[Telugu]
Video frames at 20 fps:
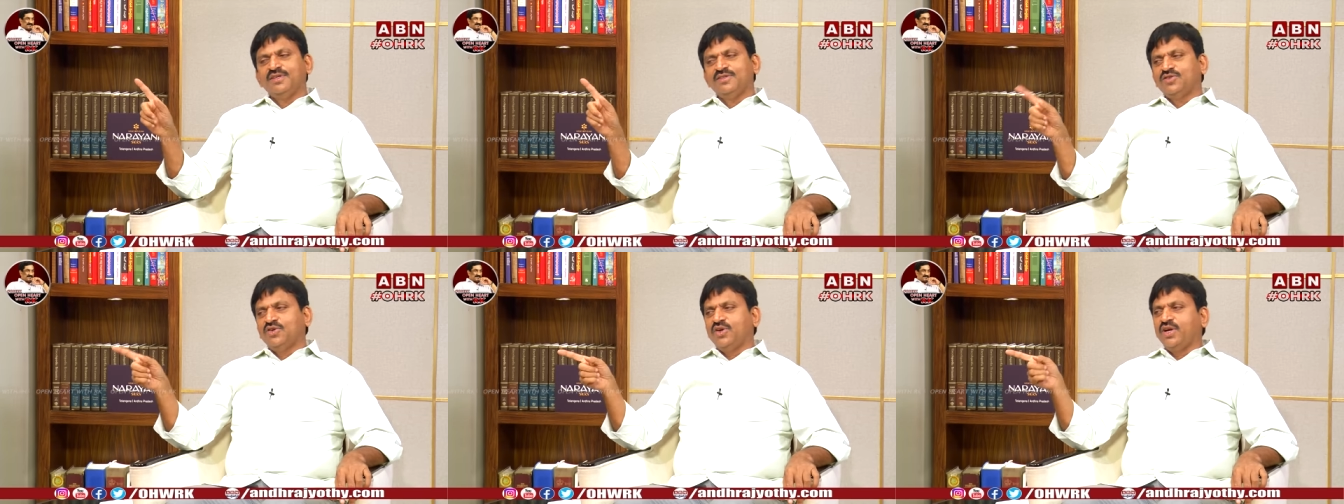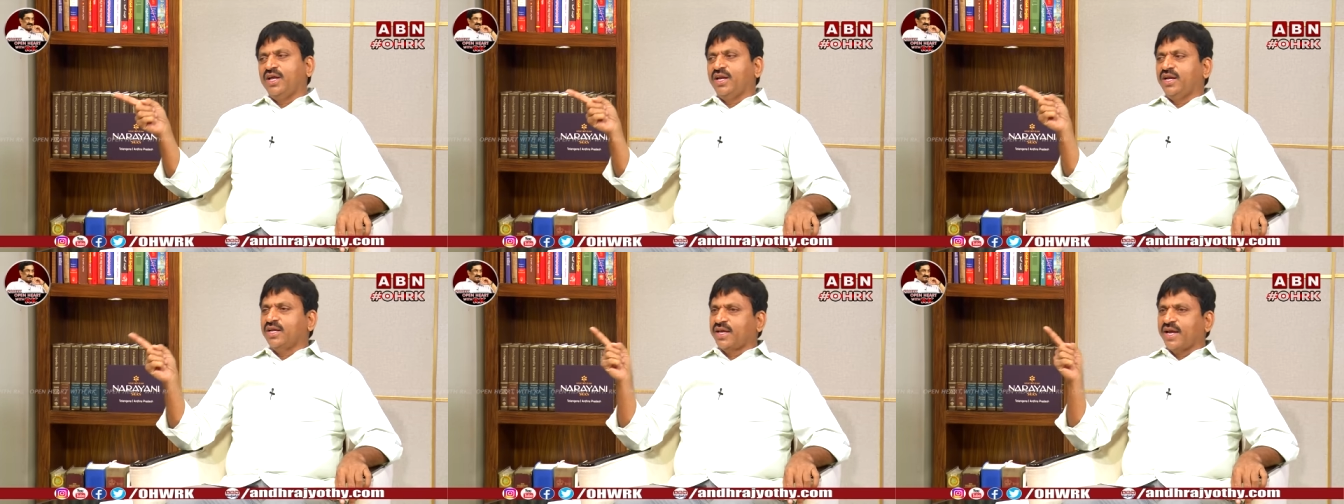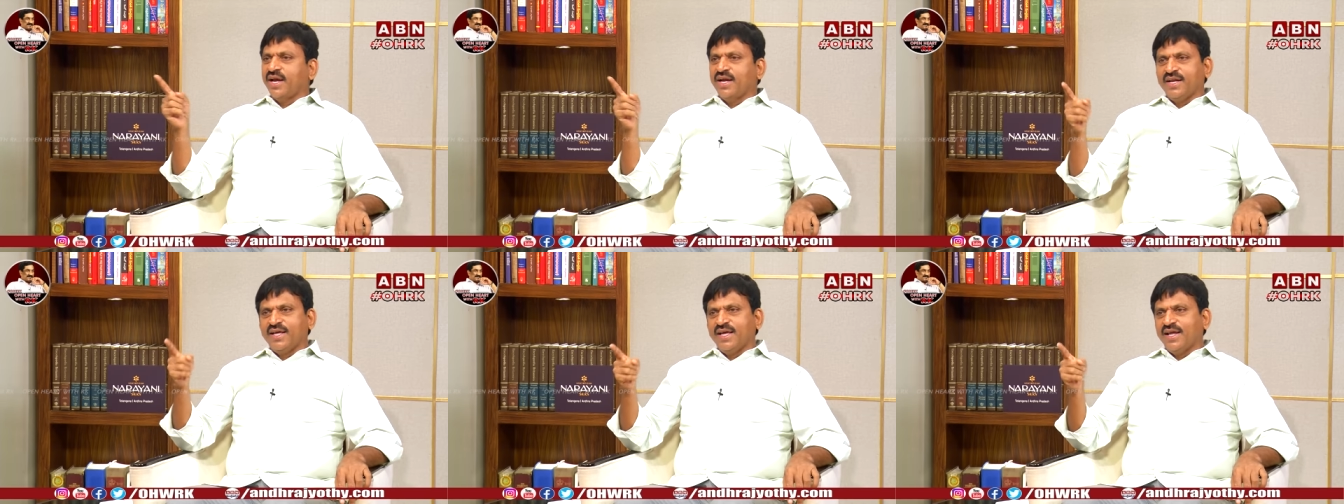సరే ఆయన
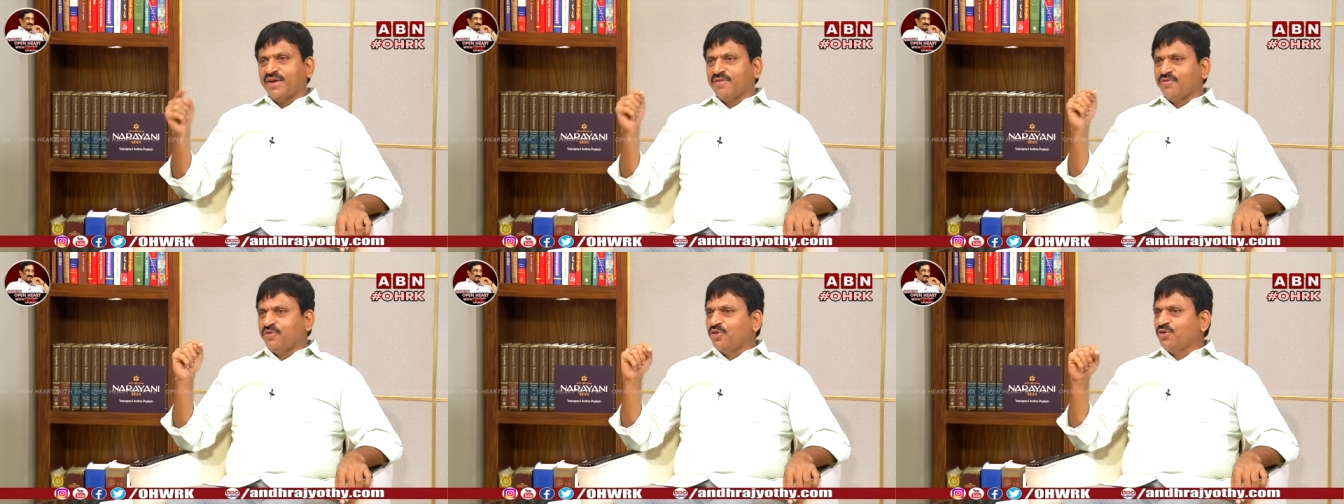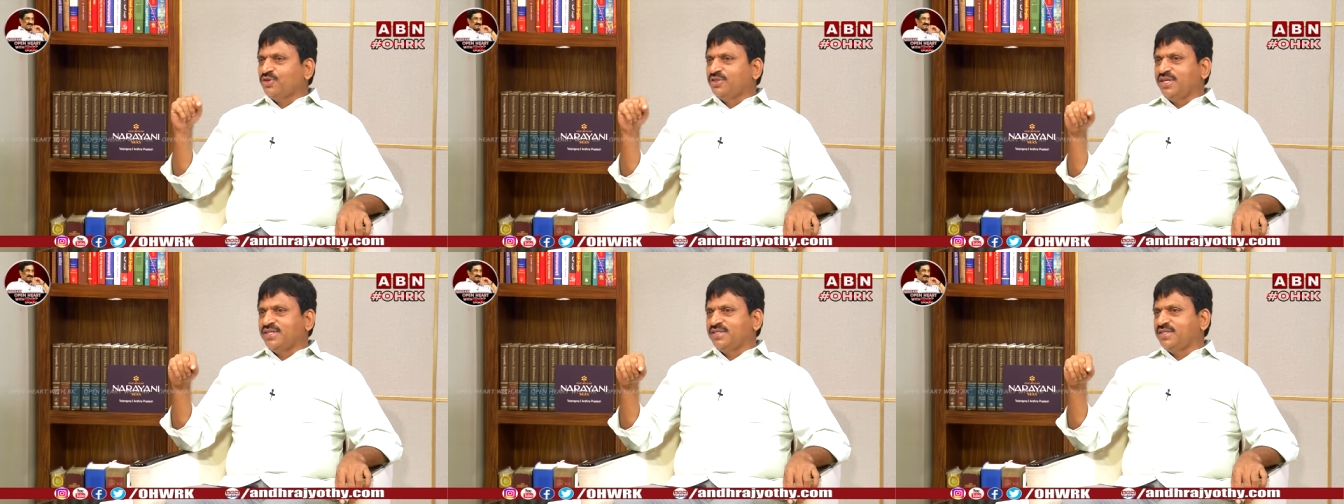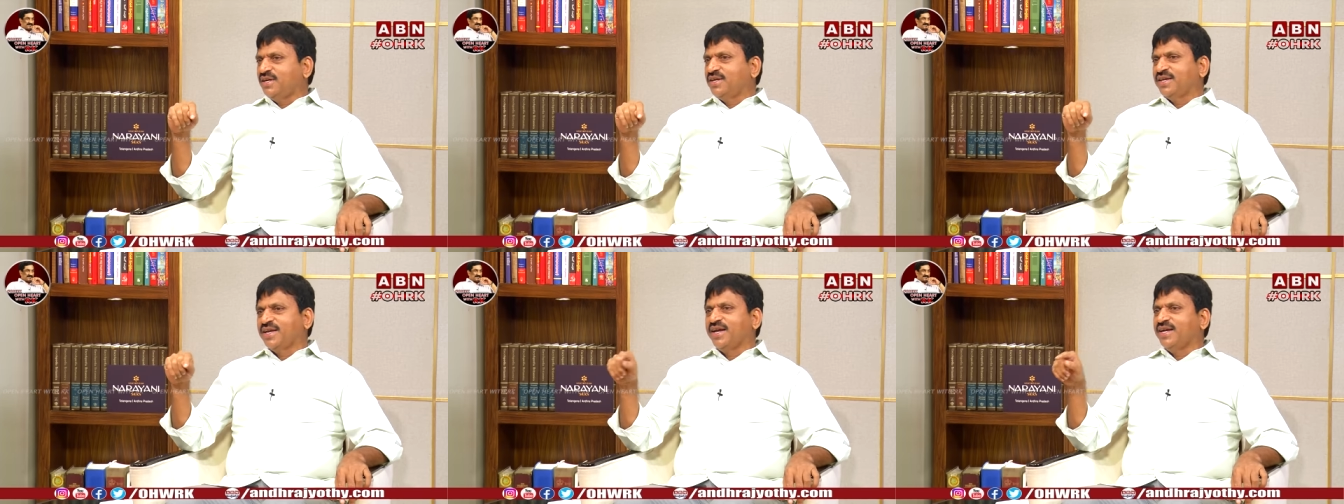కేటీఆర్కి ఫోన్
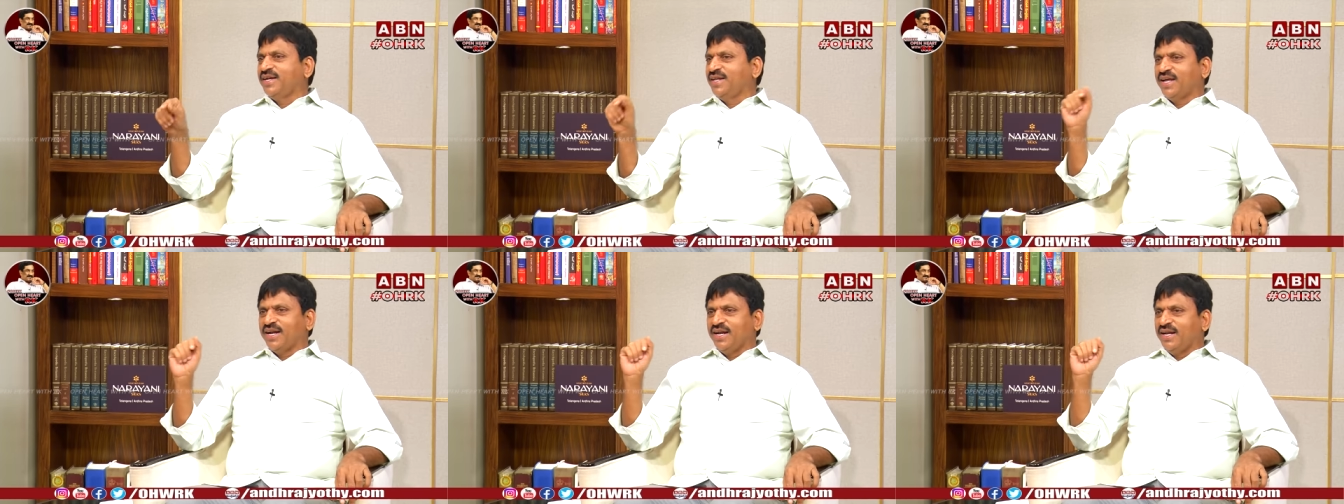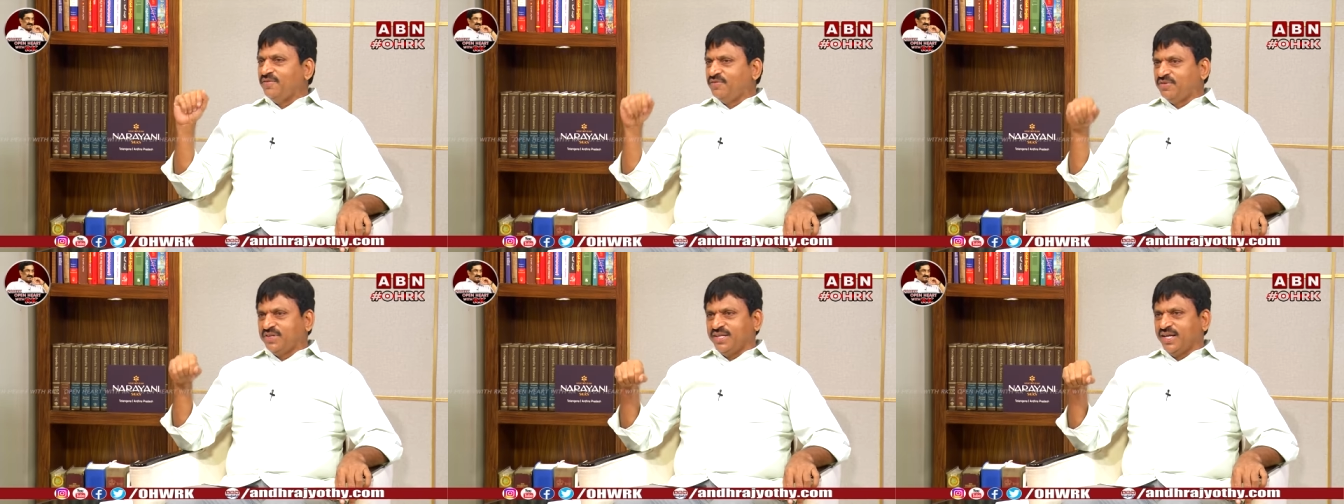చేశాడు కేటీఆర్ లిఫ్ట్